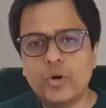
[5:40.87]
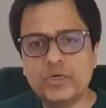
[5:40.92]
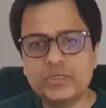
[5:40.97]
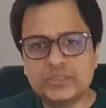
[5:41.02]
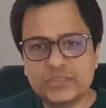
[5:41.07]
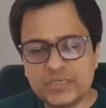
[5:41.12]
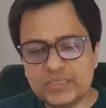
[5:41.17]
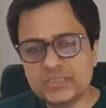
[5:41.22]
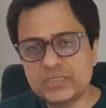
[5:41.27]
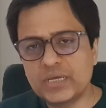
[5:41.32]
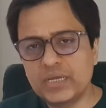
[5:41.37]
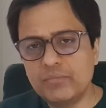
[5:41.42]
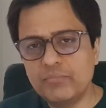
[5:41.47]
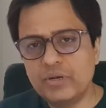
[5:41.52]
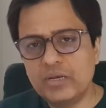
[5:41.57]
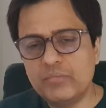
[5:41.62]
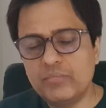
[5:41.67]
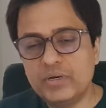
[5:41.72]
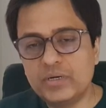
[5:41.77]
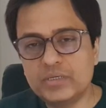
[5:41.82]
0.69
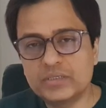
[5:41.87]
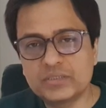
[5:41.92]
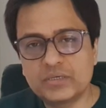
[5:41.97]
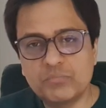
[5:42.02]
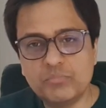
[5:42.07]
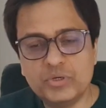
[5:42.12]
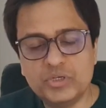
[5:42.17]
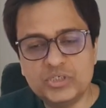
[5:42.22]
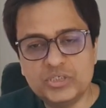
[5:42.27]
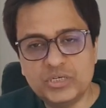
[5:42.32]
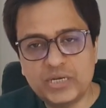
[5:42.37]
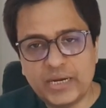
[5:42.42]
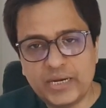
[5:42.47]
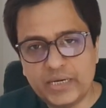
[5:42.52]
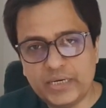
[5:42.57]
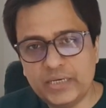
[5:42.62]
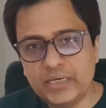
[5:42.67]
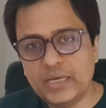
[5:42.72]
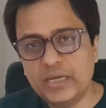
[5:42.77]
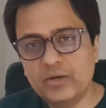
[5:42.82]
मिलीमीटर्स mm की बी
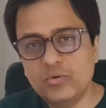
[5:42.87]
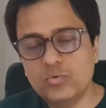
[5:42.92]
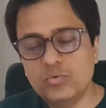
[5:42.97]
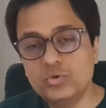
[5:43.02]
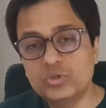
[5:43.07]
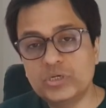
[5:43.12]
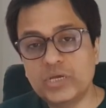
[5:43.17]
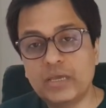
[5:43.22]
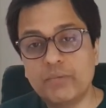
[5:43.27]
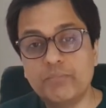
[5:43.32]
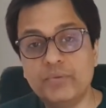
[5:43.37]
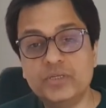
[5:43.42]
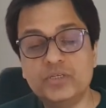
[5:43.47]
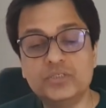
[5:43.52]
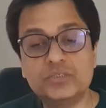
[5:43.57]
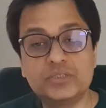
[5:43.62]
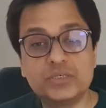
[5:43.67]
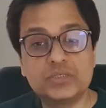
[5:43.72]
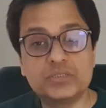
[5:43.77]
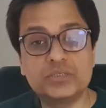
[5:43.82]
जी हो चाहे बी
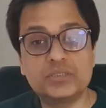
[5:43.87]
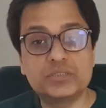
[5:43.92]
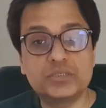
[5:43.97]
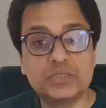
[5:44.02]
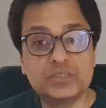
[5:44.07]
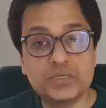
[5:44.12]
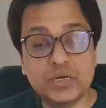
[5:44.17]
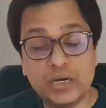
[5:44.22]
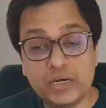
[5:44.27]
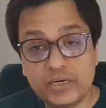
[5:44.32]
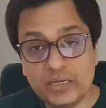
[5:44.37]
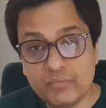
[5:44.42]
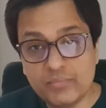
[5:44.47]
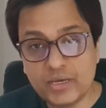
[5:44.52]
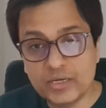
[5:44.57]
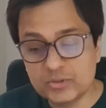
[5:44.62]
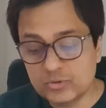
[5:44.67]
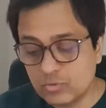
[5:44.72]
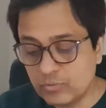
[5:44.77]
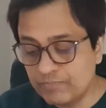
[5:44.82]
जी
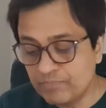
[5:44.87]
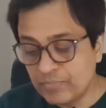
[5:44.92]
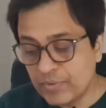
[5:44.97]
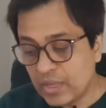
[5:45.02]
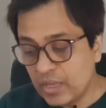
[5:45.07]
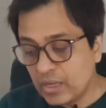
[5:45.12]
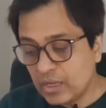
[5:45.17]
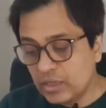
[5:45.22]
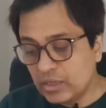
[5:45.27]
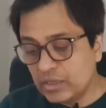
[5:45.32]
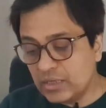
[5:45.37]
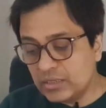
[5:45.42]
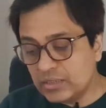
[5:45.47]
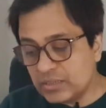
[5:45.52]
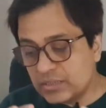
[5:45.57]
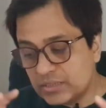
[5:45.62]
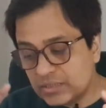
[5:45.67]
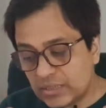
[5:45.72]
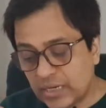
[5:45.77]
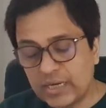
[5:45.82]
सिक्सटी हो
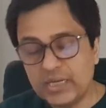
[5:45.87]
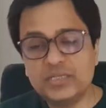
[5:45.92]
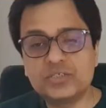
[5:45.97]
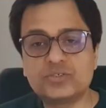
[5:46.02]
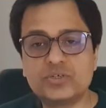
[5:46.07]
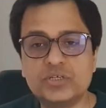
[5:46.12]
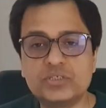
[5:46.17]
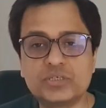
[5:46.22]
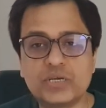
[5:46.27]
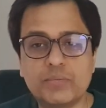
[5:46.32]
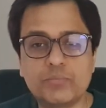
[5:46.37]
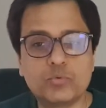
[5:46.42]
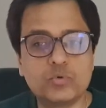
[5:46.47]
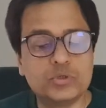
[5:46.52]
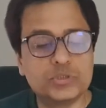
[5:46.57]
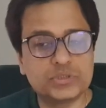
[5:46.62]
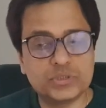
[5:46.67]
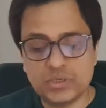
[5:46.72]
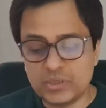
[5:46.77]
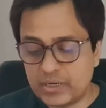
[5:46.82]
ये सारी स्ट्रिंग्स
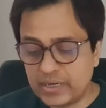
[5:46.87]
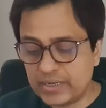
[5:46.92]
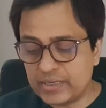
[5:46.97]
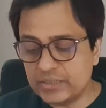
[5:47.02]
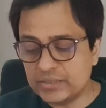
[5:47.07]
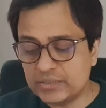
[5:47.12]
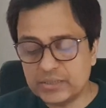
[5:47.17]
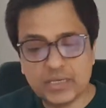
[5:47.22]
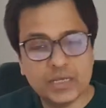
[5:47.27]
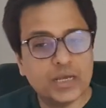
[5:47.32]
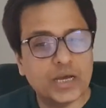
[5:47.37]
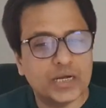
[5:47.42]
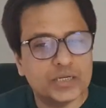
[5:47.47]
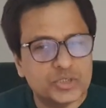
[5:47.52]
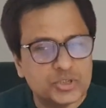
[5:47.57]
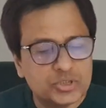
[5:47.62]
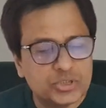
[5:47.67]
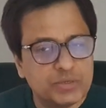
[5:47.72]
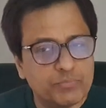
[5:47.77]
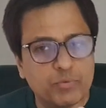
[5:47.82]
आपको इस रैकेट से
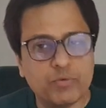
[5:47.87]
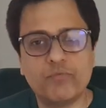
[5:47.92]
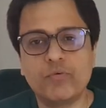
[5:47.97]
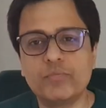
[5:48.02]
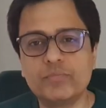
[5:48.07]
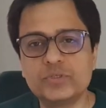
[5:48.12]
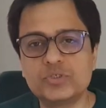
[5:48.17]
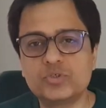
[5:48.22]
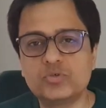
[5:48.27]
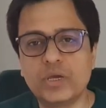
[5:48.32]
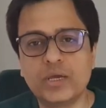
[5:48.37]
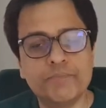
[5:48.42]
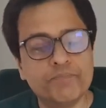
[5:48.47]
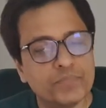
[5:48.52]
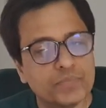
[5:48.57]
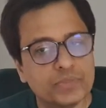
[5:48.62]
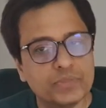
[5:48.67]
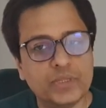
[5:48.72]
अच्छी परफॉर्मेंस जो है